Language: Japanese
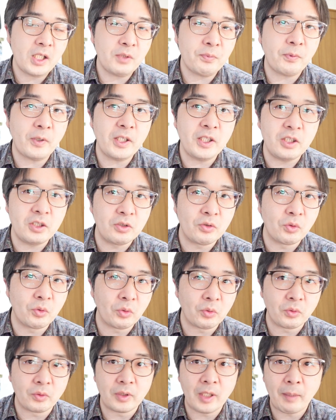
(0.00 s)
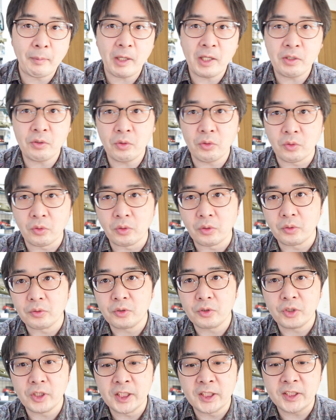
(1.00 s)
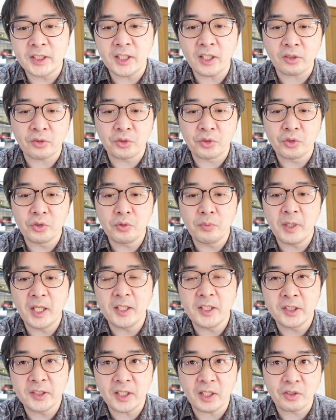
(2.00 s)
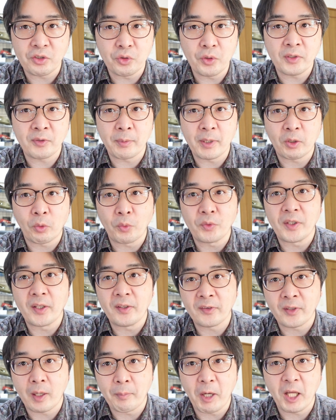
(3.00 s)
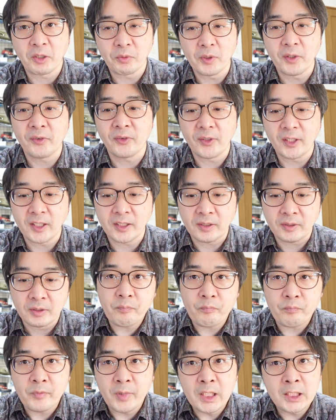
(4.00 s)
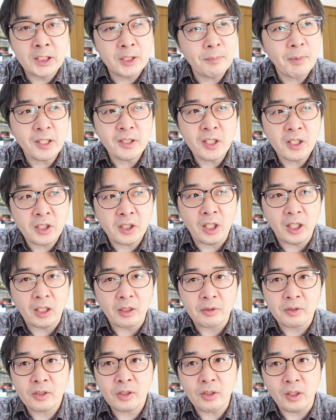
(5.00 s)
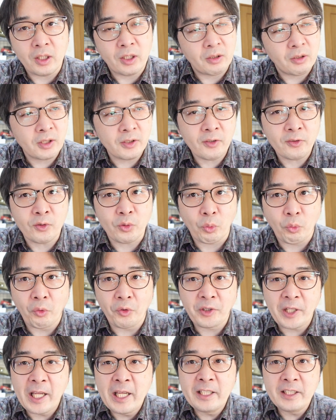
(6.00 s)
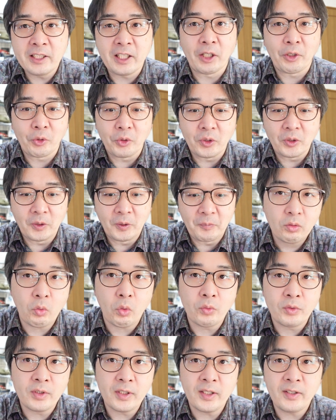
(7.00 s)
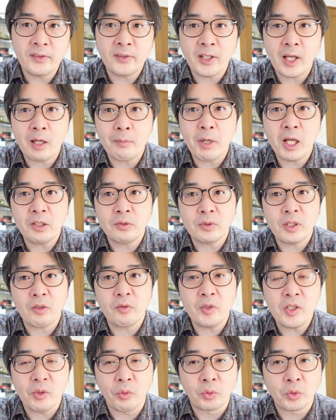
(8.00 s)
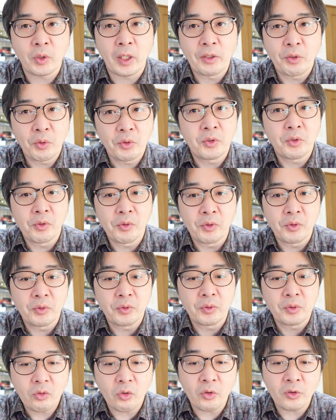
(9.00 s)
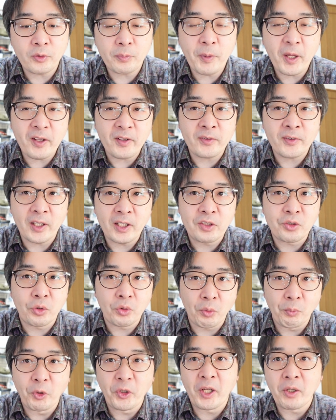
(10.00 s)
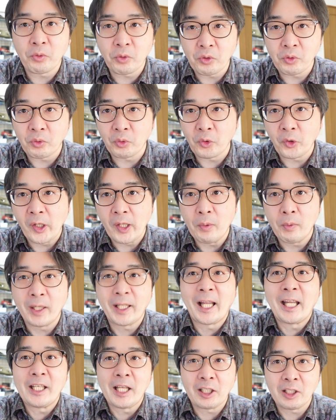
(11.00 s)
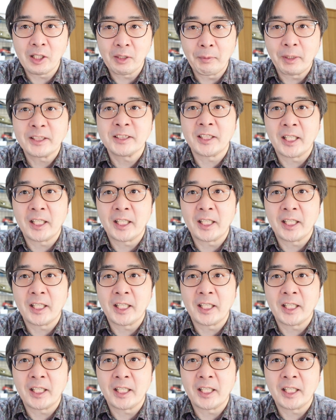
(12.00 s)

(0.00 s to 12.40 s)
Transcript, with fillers: イファインの名前を一躍有名にした USB コンデンサーマイクですね。1万円以下、てか下手すると5000円以下のコンデンサーマイクなのに音が良いというコスパ最強のモデルということで話題になっていまし